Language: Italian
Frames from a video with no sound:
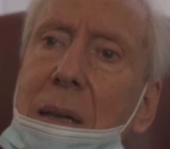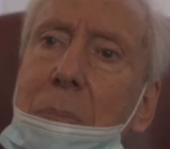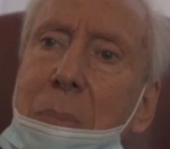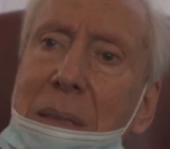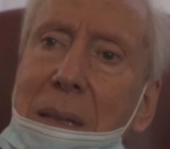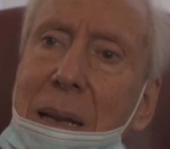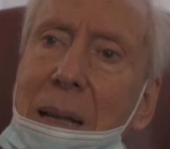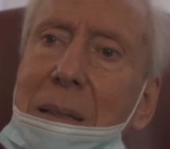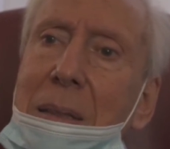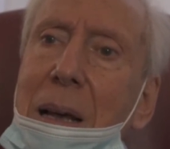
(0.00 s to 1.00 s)

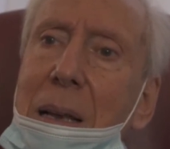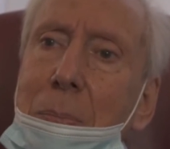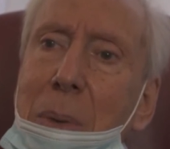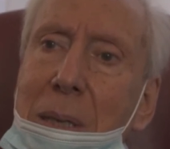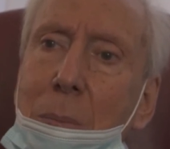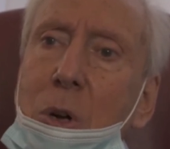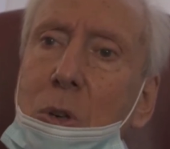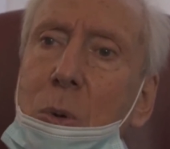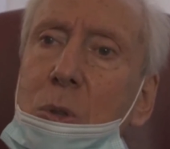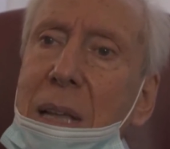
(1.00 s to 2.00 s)
appartenenti al
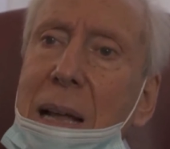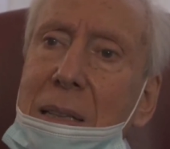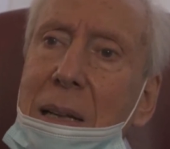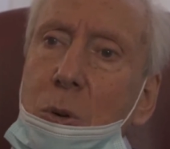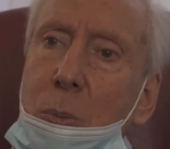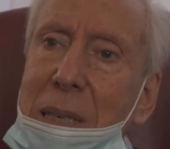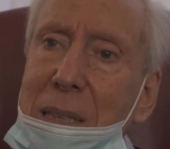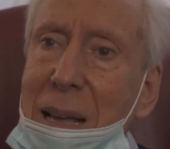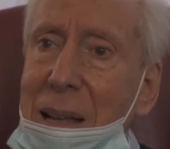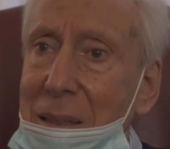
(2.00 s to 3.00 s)
patrimonio mondiale
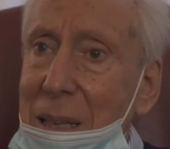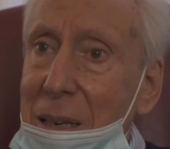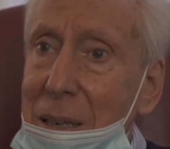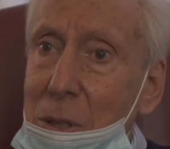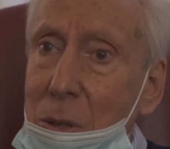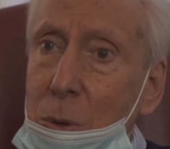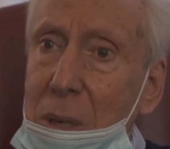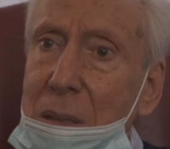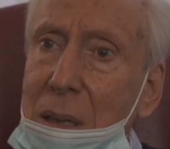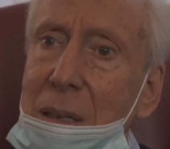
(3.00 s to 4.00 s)
dell'umanità delle Nazioni Unite,